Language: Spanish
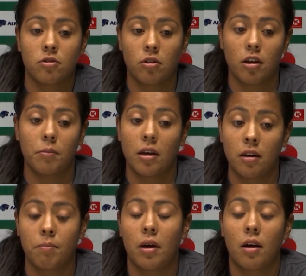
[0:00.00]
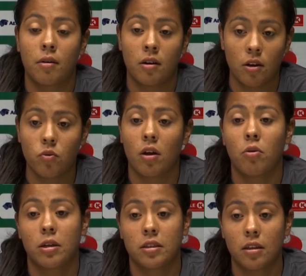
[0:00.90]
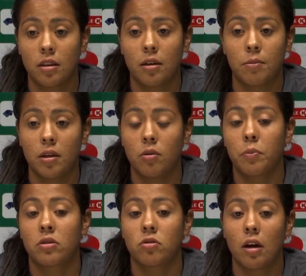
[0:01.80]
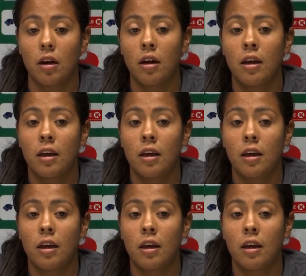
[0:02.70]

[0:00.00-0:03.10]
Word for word: Creo que me, me han ayudado bastante a mí en lo personal.